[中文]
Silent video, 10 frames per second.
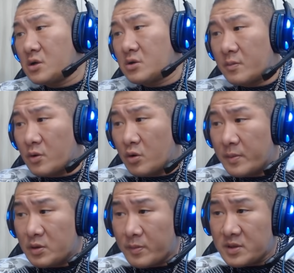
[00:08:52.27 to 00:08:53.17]
我们我
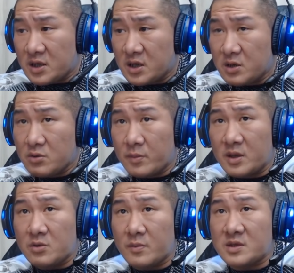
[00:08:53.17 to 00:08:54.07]
们我们的我
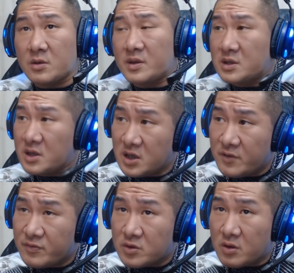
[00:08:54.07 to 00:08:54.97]
们我们我们的衣
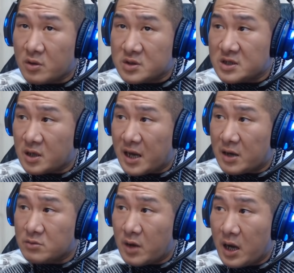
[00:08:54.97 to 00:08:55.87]
服都有寄到大
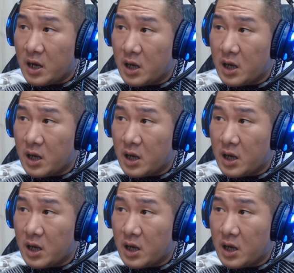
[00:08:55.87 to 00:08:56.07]
陆啊，